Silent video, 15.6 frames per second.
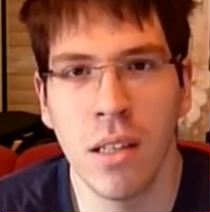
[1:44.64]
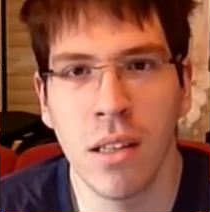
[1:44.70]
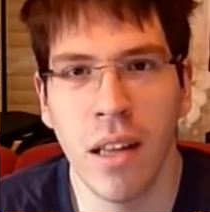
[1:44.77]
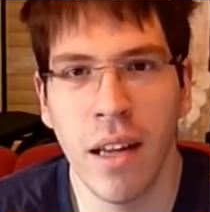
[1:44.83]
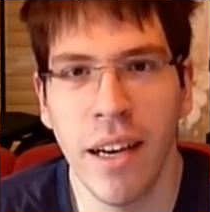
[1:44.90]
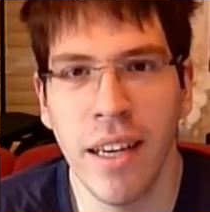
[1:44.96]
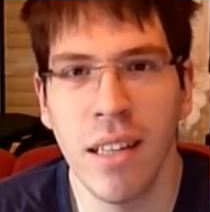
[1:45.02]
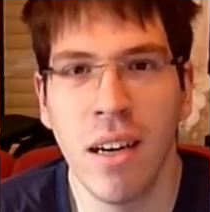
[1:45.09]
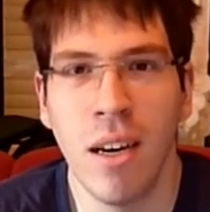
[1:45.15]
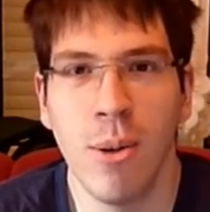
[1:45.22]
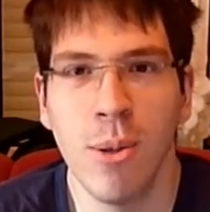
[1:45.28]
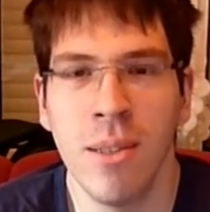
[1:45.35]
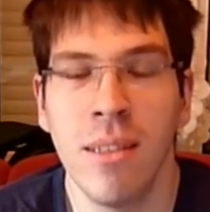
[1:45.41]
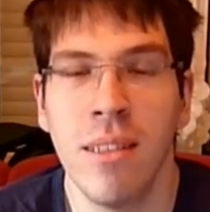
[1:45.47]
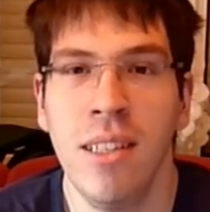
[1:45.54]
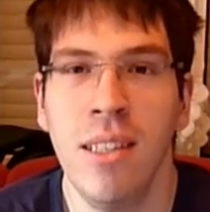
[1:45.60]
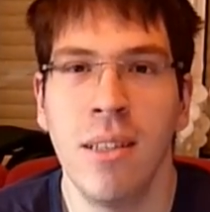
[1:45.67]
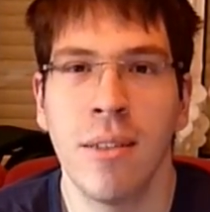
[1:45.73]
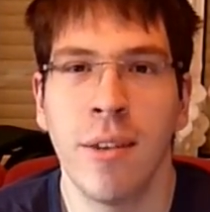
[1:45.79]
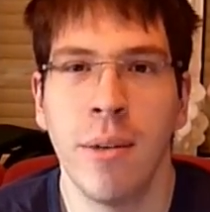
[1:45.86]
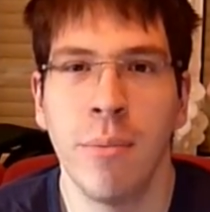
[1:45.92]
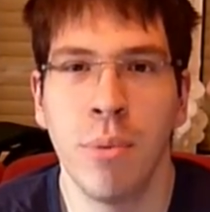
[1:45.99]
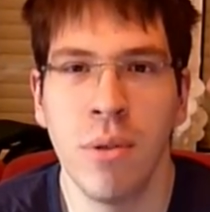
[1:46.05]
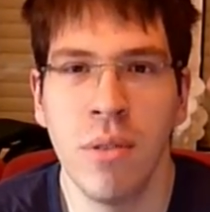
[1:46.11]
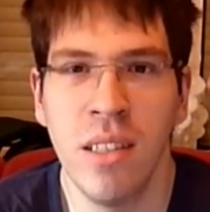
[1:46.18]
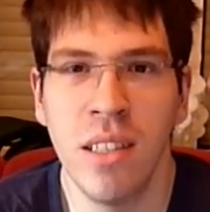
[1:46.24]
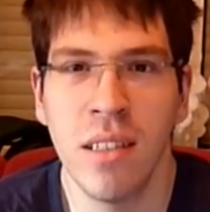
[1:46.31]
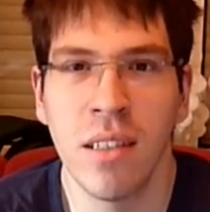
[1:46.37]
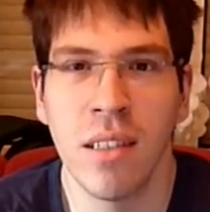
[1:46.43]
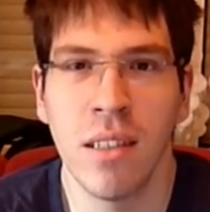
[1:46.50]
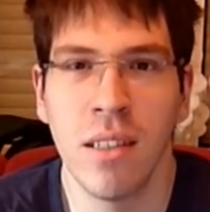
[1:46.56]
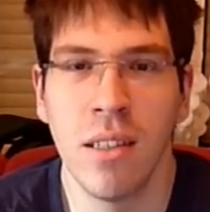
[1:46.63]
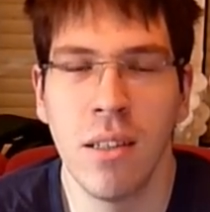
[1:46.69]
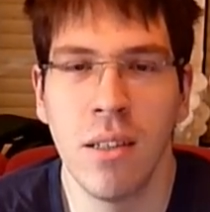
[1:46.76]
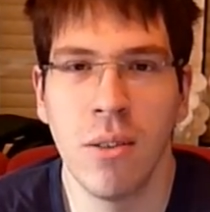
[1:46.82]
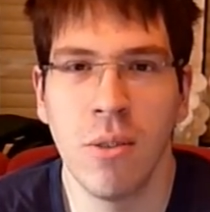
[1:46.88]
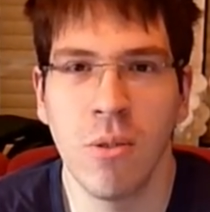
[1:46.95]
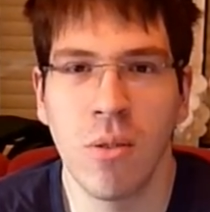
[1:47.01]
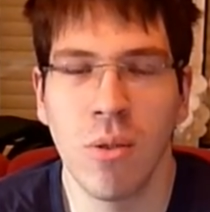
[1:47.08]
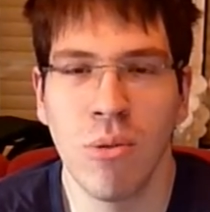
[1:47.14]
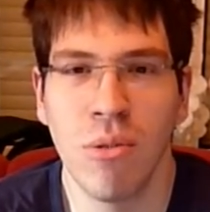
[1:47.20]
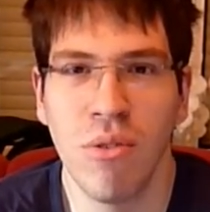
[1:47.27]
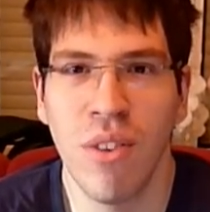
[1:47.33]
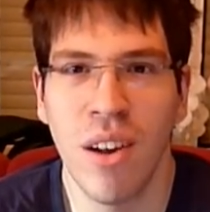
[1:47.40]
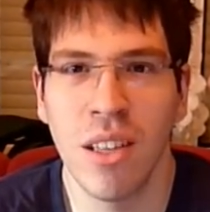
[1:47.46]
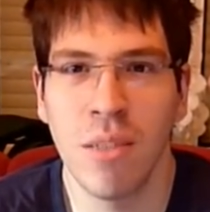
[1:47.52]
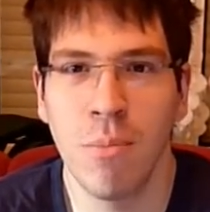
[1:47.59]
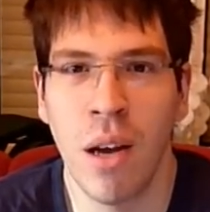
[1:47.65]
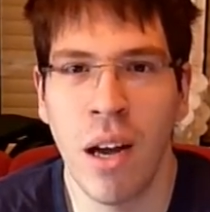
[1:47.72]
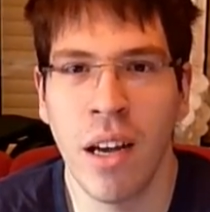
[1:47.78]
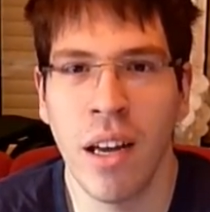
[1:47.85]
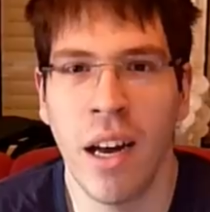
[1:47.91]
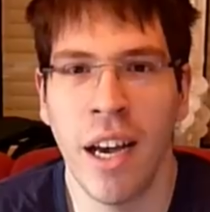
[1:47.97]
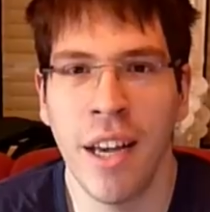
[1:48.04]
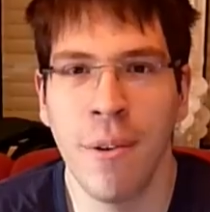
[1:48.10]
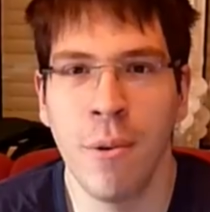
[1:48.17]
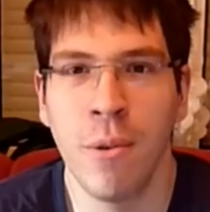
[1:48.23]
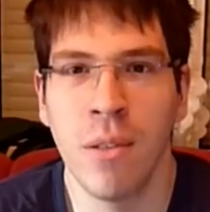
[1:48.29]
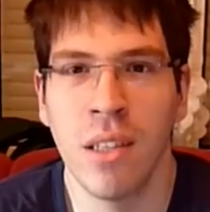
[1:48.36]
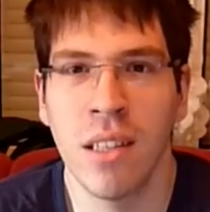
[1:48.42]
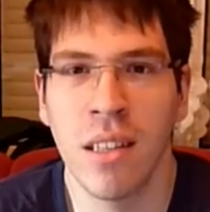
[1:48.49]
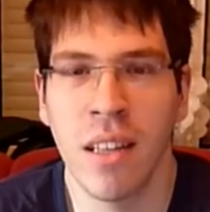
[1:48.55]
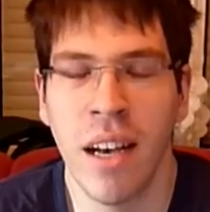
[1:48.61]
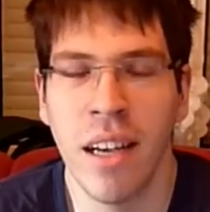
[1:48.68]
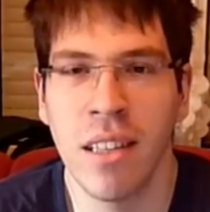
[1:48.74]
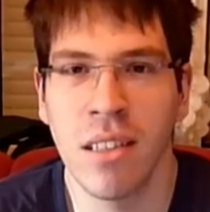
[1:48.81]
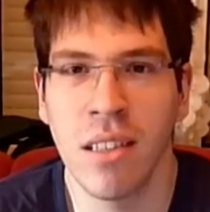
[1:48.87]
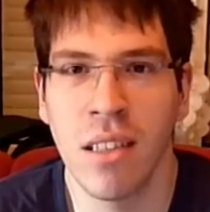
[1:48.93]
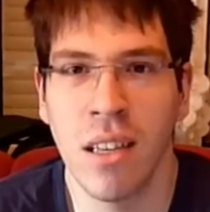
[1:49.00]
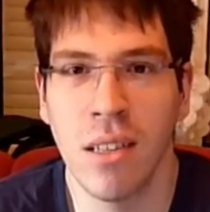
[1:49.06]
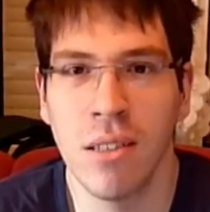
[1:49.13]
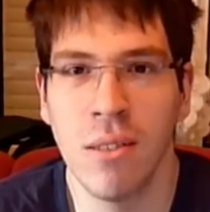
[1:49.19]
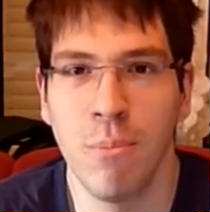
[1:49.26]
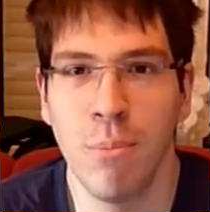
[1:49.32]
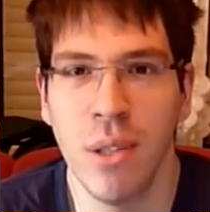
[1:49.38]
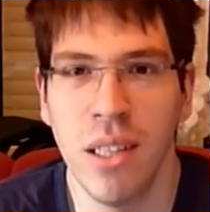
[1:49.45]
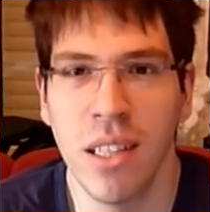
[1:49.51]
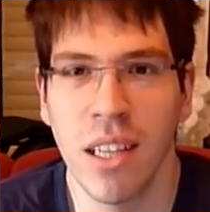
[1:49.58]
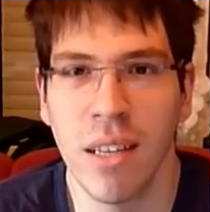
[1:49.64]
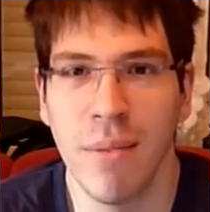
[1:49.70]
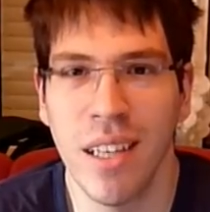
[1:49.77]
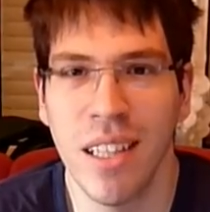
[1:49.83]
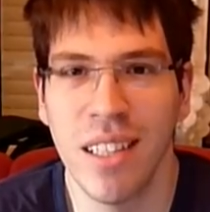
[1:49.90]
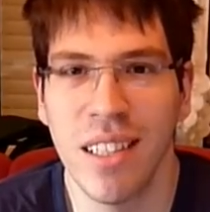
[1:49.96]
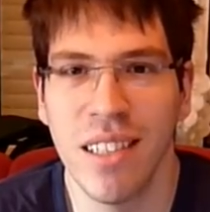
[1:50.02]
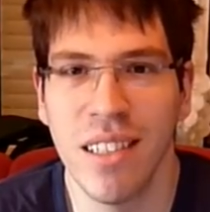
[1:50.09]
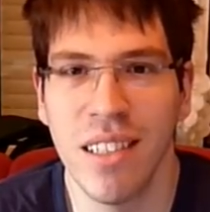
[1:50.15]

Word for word: 3000 Lieder komponiert und unfassbare 130.000 Bilder gemalt.